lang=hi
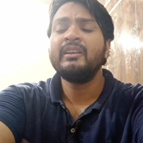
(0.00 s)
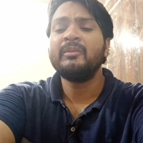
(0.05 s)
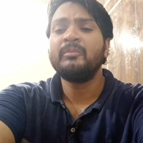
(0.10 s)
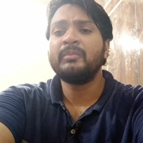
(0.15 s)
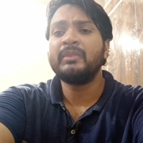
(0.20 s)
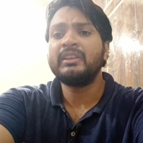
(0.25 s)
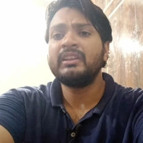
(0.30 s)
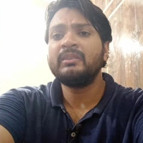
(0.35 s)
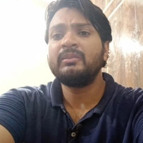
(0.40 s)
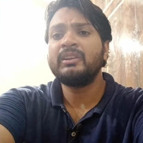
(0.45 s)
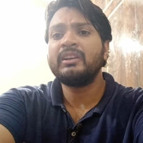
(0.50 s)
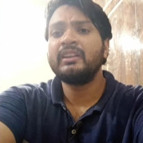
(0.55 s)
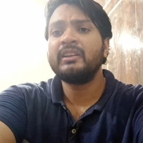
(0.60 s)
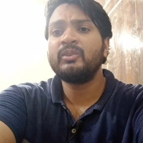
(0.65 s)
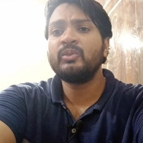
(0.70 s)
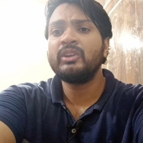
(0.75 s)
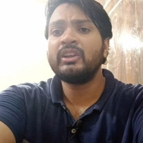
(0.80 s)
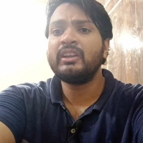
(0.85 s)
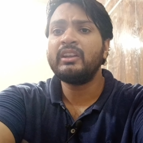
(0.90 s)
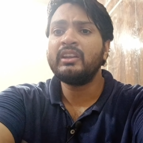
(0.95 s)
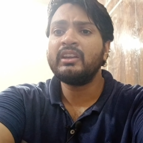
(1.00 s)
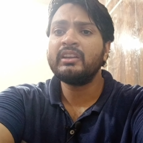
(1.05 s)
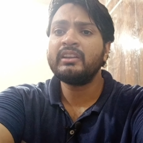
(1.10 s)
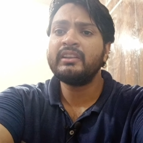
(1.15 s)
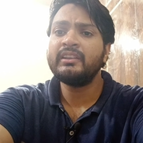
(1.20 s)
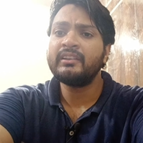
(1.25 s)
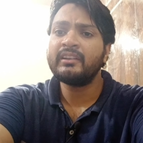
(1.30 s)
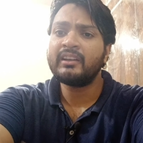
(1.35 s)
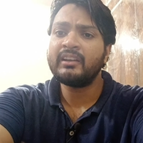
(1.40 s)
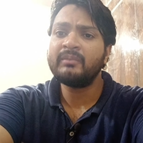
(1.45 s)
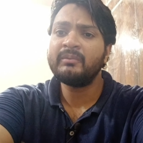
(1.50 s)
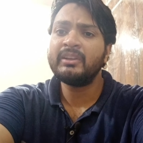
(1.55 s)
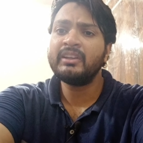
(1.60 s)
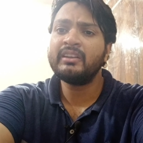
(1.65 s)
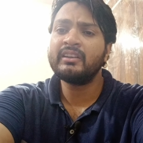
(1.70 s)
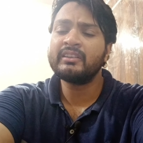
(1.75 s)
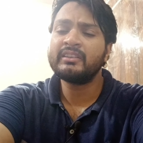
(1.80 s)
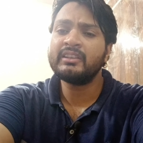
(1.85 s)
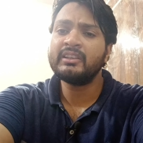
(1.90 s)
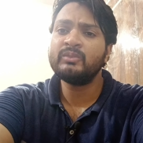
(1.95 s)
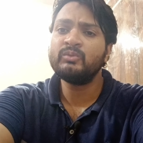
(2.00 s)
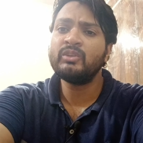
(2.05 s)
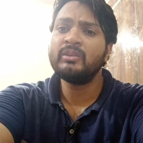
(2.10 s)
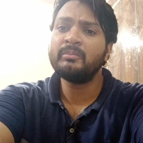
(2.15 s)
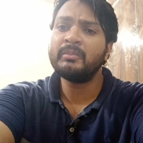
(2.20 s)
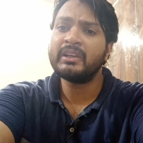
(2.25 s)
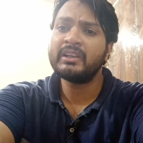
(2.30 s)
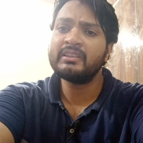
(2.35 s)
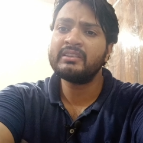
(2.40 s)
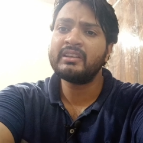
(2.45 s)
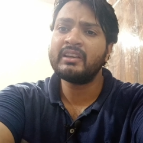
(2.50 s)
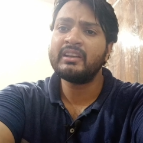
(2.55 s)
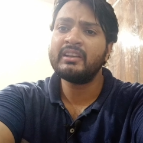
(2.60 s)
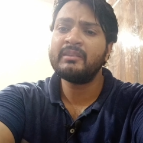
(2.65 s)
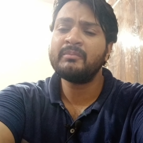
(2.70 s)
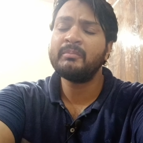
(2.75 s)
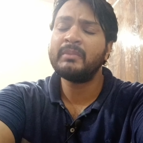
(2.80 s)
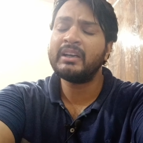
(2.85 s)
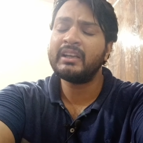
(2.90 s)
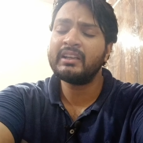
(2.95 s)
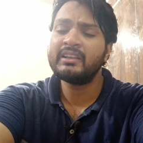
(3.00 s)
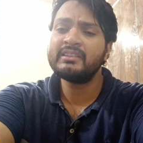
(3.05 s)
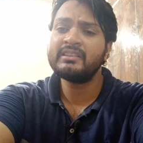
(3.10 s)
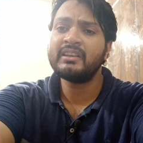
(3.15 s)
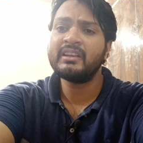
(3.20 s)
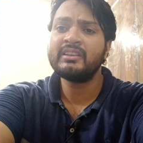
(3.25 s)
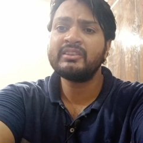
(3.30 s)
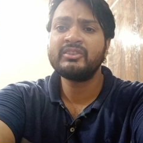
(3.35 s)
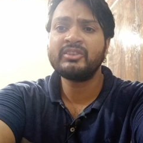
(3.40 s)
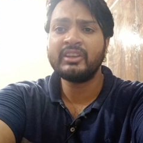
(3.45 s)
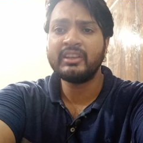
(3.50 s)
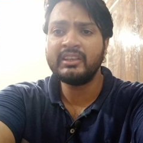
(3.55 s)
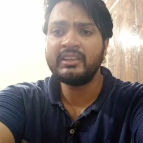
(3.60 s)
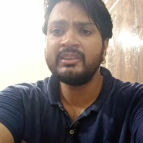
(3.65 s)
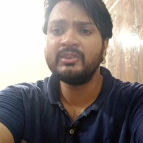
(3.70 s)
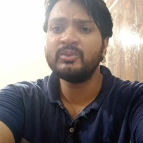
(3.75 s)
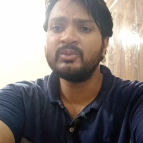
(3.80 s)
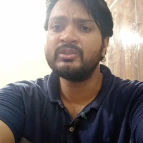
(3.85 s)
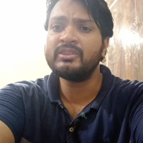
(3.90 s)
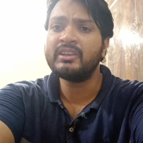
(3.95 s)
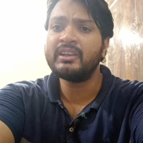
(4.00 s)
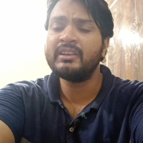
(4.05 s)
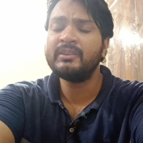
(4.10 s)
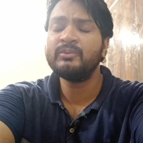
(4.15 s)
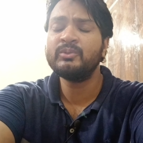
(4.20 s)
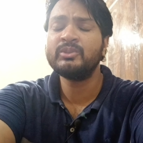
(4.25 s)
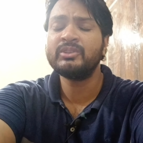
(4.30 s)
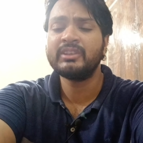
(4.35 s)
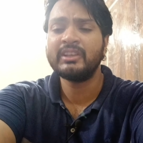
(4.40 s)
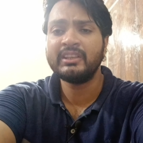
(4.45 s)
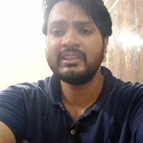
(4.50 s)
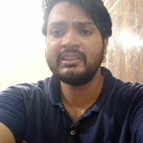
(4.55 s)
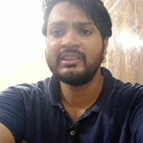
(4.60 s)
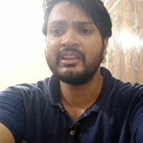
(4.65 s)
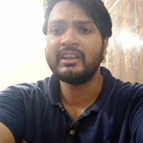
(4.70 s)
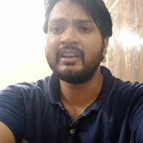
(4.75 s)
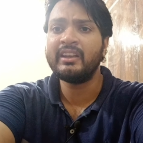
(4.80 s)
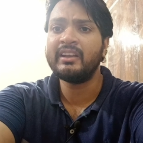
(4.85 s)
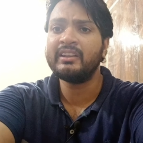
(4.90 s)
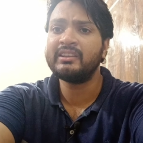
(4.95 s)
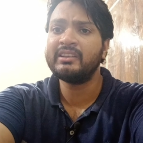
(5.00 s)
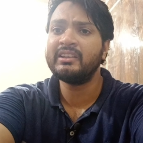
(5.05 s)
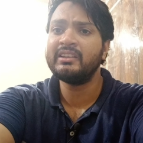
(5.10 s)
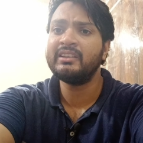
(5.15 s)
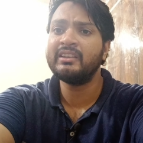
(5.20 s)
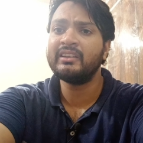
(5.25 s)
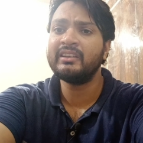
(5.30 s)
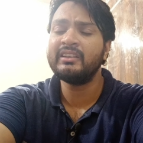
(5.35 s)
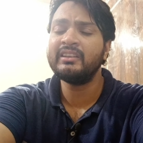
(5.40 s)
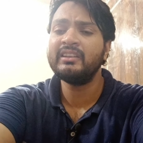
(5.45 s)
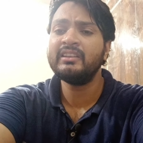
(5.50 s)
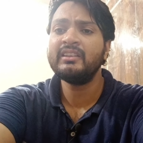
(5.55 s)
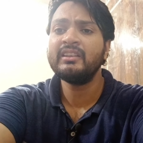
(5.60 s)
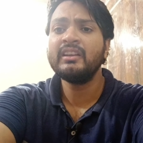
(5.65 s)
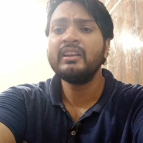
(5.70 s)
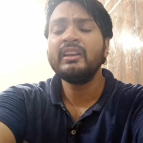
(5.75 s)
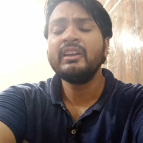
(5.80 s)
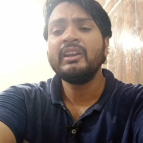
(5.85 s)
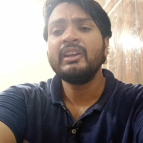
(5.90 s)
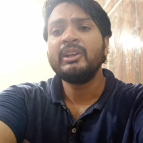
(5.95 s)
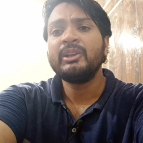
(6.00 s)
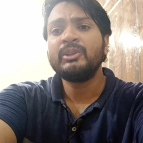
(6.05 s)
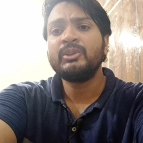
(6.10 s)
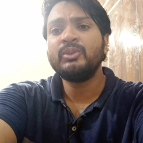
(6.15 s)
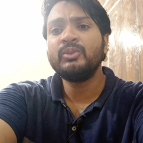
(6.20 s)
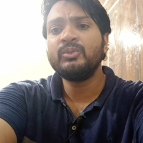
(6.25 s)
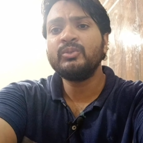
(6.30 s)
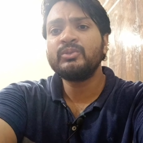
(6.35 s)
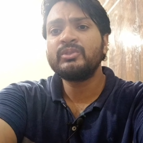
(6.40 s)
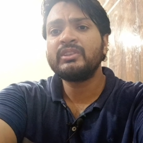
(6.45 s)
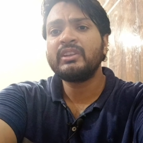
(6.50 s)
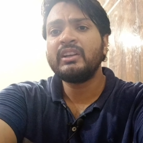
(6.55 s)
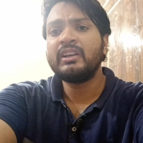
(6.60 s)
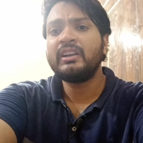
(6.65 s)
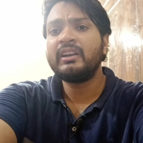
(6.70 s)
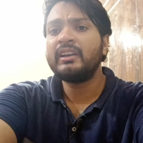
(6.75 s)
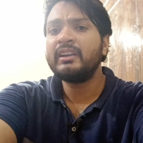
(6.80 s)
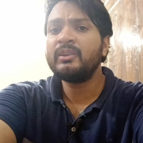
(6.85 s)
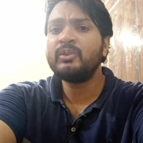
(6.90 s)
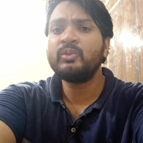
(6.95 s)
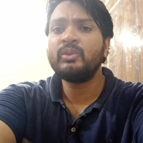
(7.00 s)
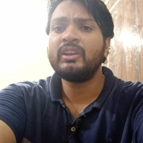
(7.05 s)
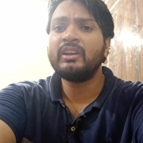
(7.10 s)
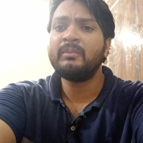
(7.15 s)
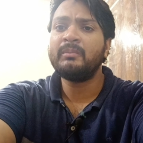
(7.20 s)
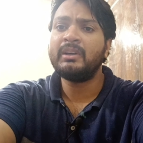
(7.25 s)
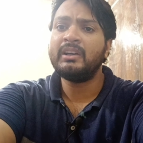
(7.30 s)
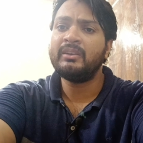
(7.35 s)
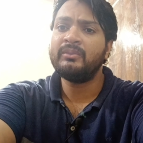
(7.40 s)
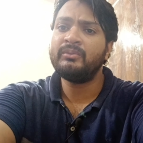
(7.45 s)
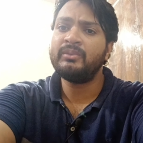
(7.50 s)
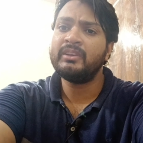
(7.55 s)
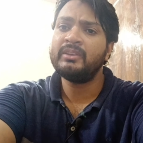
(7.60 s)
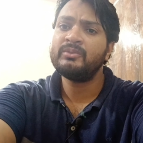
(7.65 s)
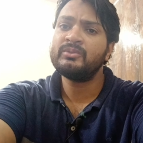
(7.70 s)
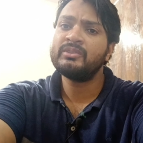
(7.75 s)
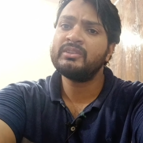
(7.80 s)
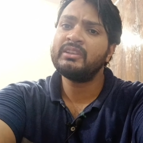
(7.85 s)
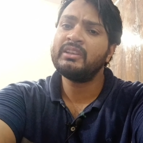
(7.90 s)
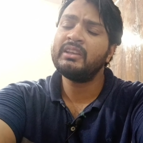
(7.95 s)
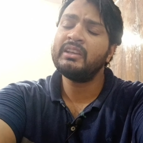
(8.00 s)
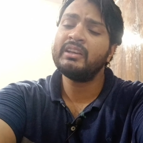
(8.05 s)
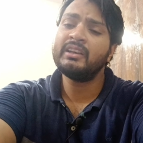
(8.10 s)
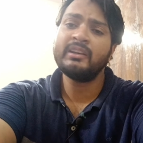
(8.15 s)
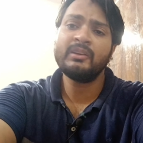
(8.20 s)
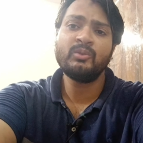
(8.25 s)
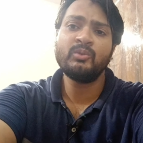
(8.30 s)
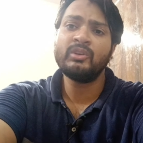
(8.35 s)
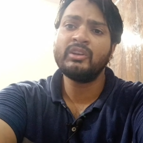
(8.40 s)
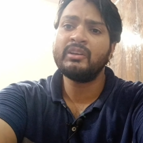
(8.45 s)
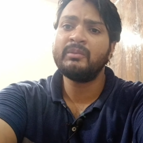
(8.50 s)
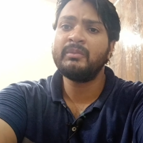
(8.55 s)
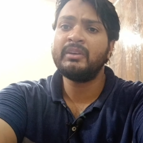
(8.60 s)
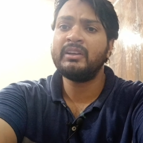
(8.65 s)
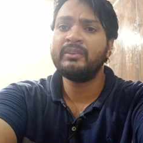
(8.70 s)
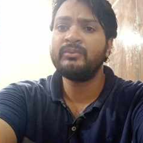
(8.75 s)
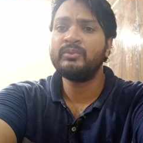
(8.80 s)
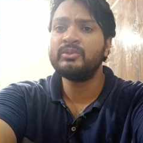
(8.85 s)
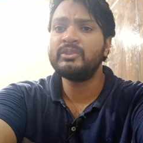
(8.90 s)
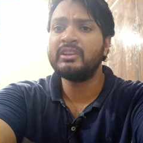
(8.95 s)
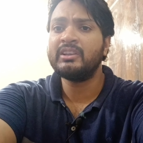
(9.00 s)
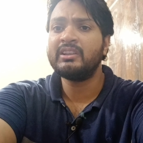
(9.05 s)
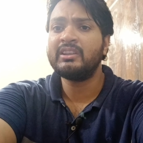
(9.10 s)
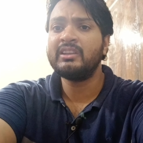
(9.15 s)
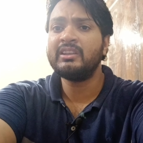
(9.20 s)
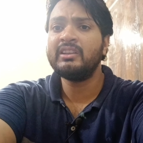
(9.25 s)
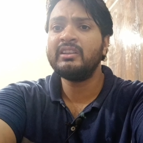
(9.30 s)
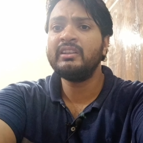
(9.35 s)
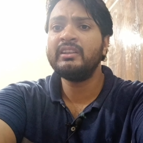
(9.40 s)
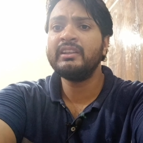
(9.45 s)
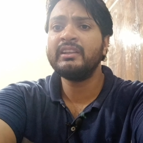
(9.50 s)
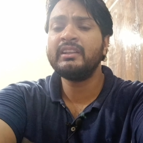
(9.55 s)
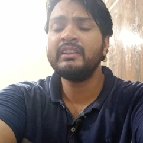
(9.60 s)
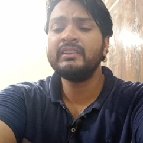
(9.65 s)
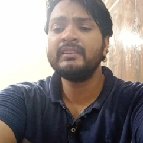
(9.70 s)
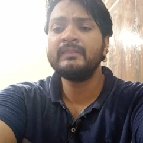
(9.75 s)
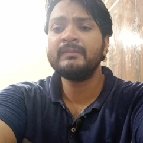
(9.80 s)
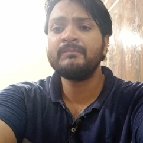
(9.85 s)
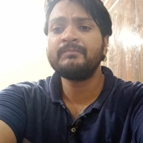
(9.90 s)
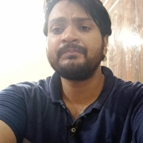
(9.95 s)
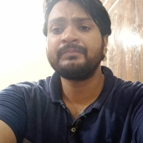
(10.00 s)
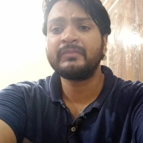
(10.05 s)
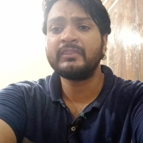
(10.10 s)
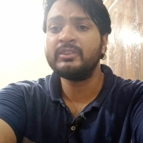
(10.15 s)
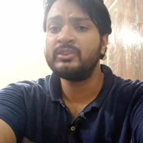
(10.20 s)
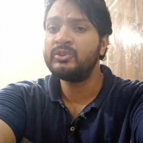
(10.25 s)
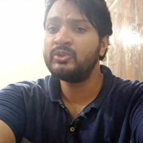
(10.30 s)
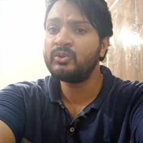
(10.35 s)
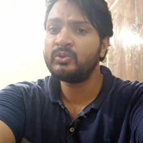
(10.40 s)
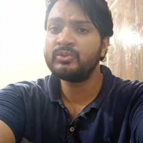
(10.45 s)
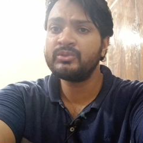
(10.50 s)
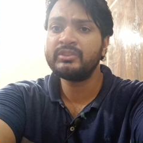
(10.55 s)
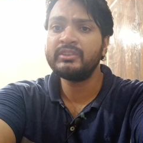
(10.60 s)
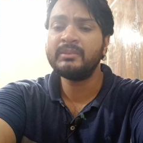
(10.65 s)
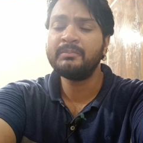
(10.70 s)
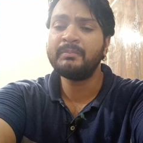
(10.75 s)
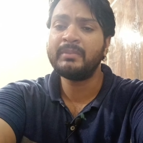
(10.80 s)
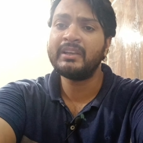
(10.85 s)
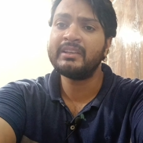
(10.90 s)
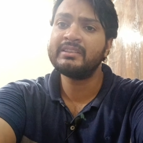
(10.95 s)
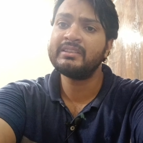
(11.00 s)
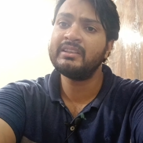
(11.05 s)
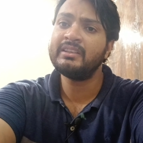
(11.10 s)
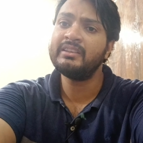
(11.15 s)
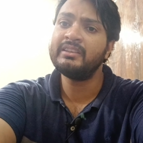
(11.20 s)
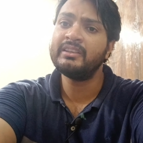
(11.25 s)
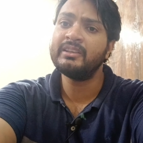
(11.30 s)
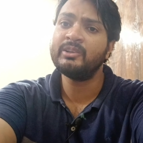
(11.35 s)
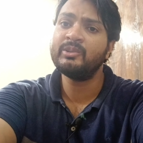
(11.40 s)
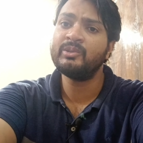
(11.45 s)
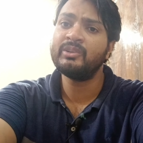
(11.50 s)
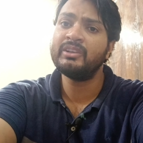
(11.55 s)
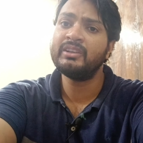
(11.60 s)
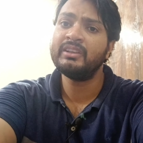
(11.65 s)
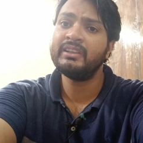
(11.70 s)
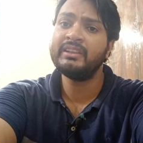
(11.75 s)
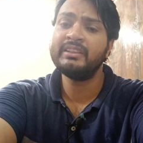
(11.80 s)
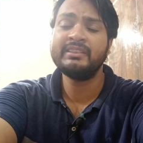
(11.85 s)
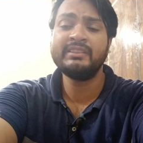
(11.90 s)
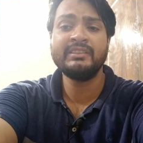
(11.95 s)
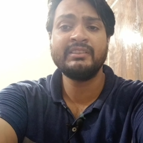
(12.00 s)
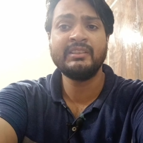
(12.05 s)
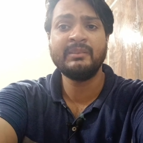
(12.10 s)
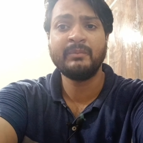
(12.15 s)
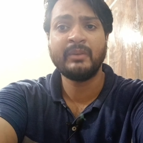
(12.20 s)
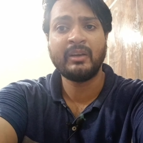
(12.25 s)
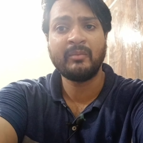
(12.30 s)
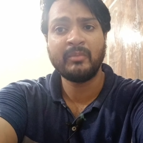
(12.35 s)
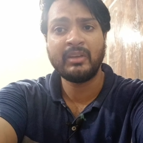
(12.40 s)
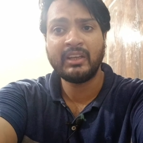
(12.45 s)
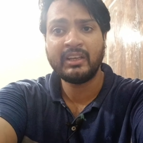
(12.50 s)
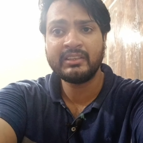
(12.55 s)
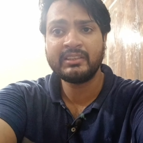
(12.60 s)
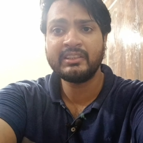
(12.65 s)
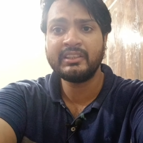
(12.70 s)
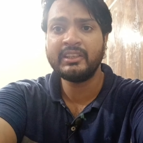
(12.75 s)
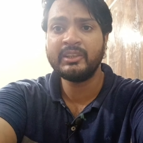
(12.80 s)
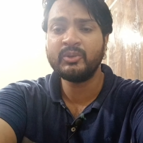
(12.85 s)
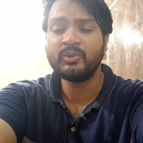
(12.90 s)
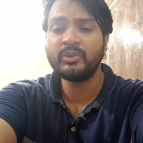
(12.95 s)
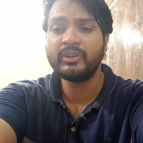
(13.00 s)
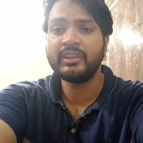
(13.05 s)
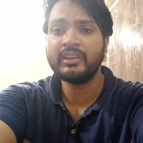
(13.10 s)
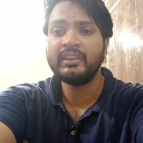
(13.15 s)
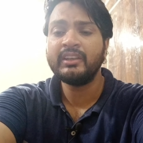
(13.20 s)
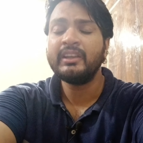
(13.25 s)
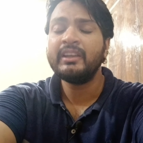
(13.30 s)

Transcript: मतलब अगर कोई अल्लाह की राह में लड़ता हुआ मर जाए मारा जाए शहीद हो जाए वो शहीद कहलाता है यकीनन तो उसका हर गुना माफ़ है उसके हर गुना माफ़ हो जाते हैं लेकिन जो उसने पैसा लिया होगा किसी से मामला किए होंगे